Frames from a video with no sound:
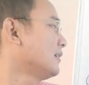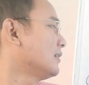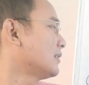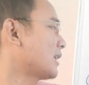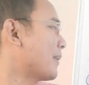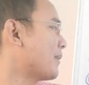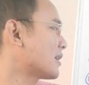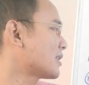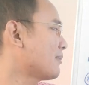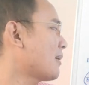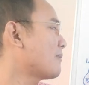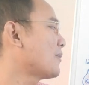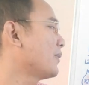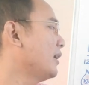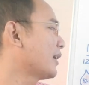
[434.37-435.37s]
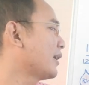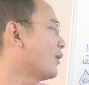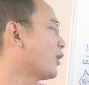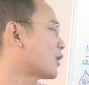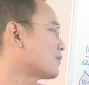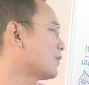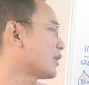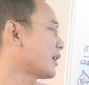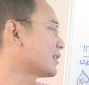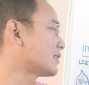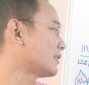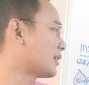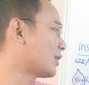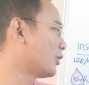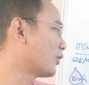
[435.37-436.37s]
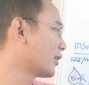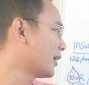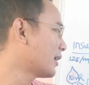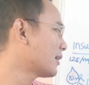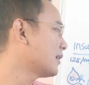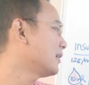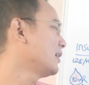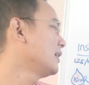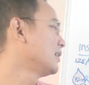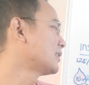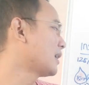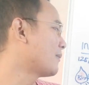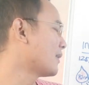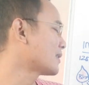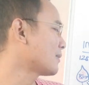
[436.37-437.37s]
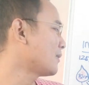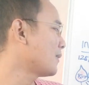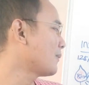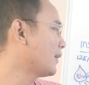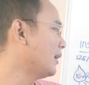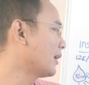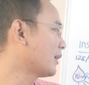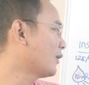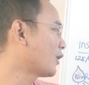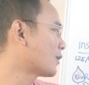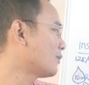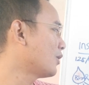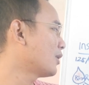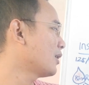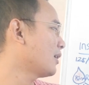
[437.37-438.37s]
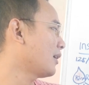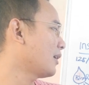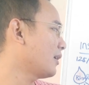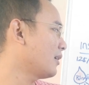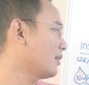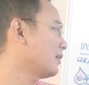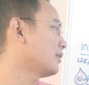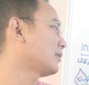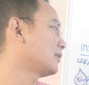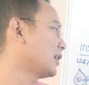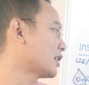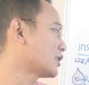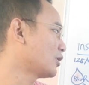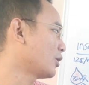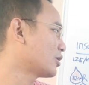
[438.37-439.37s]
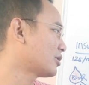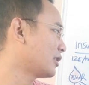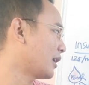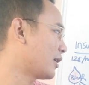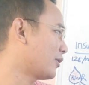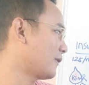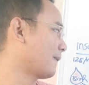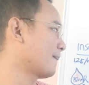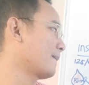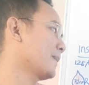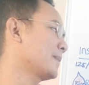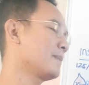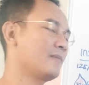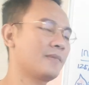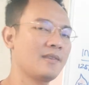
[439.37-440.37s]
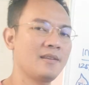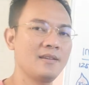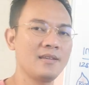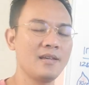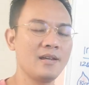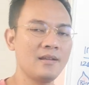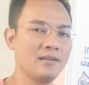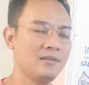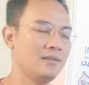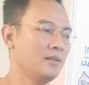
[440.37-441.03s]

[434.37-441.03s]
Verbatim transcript: Sama-sama memiliki hormon estrogen, sama-sama memiliki hormon testosteron ya.